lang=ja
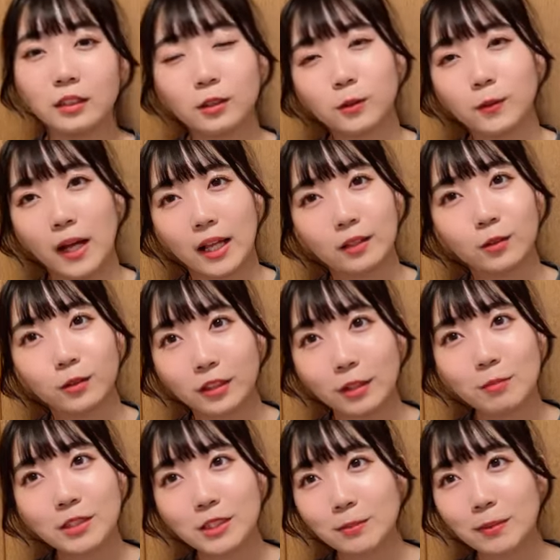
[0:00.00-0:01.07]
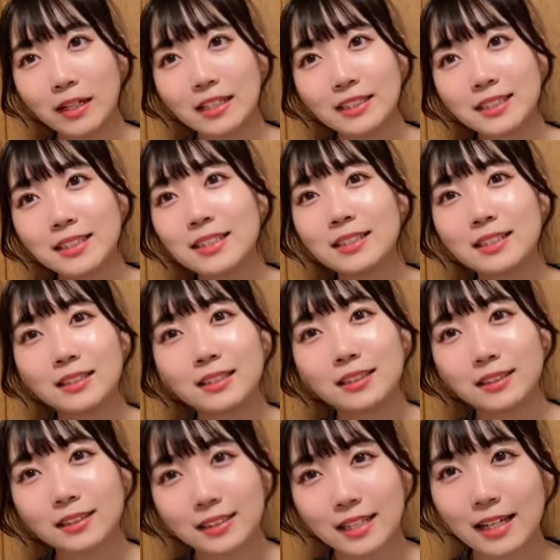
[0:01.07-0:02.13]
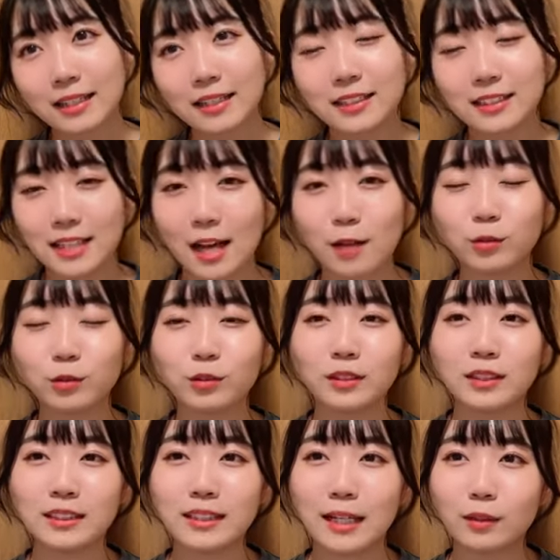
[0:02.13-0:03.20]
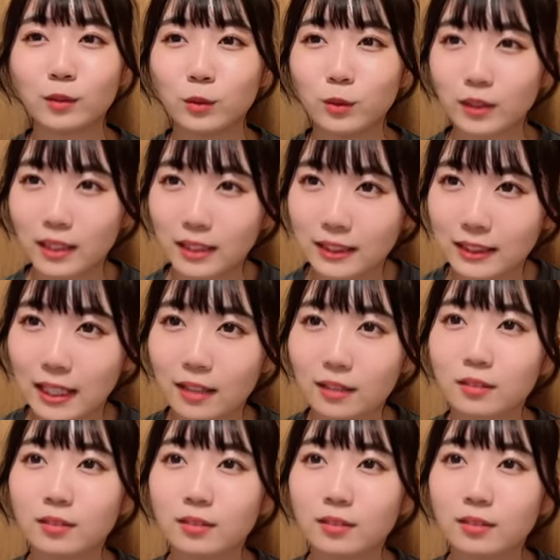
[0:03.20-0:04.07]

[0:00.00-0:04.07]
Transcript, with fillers: 今日はとっても素晴らしい試合でした本当に最高でした